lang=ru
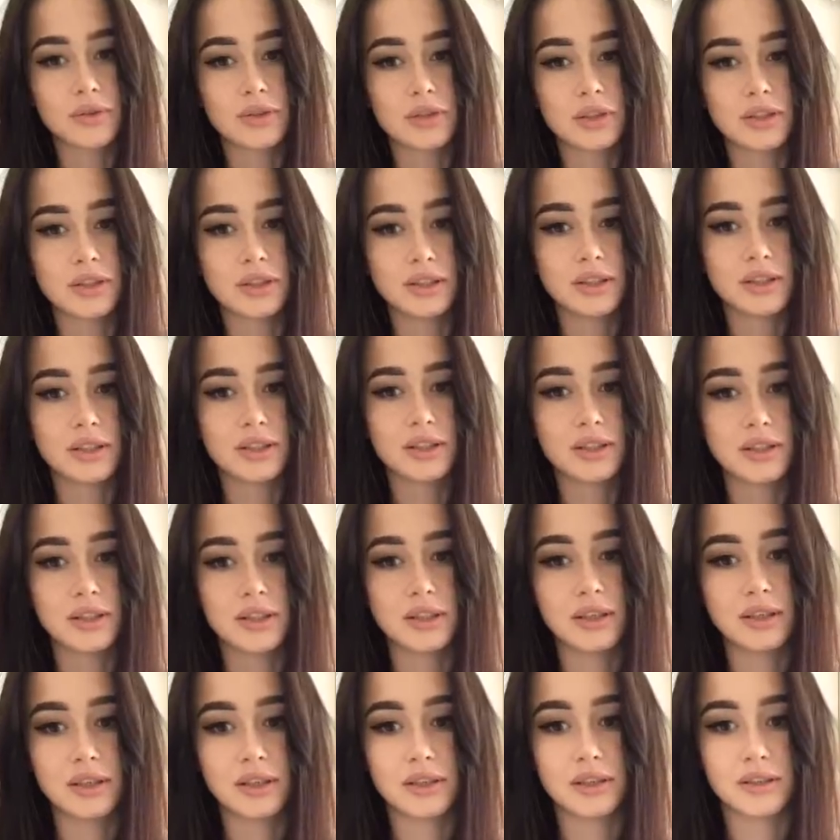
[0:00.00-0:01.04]
очень
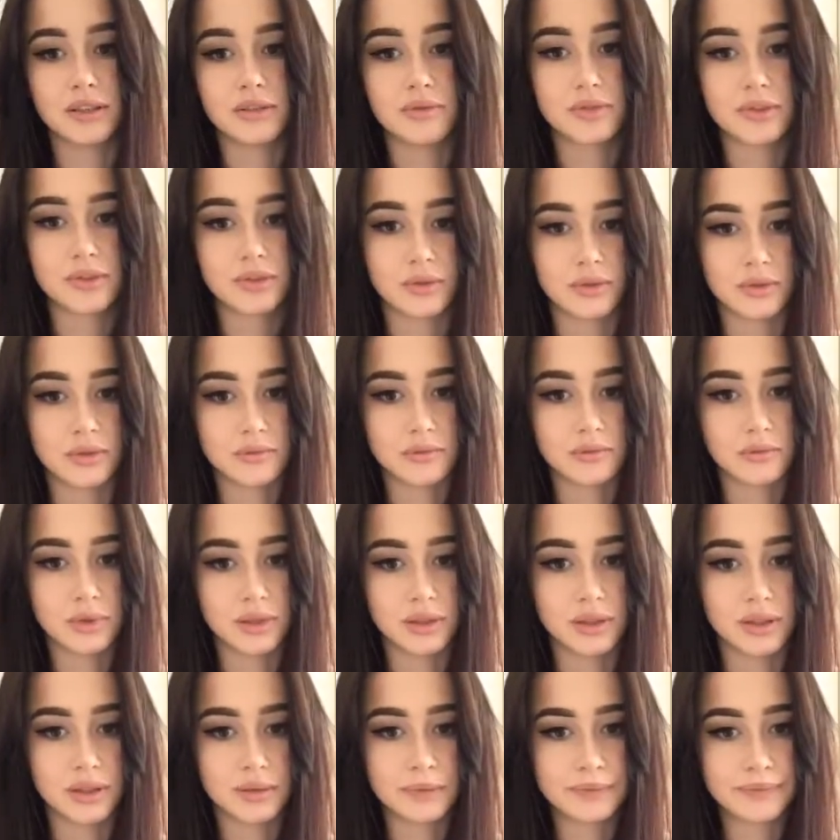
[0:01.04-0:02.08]
незначительно все
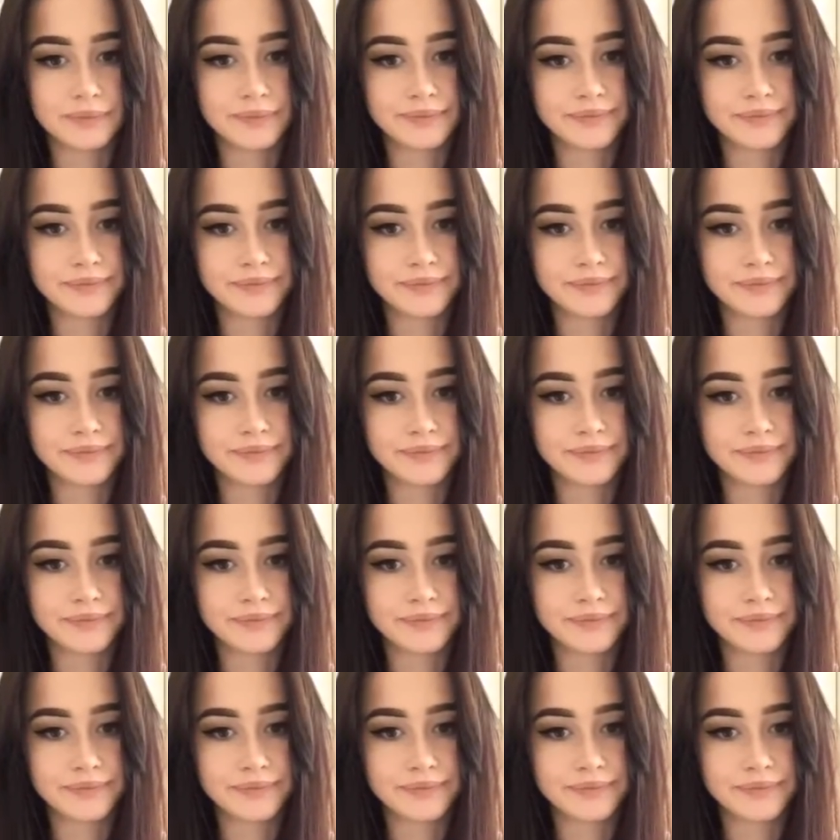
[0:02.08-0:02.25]
было.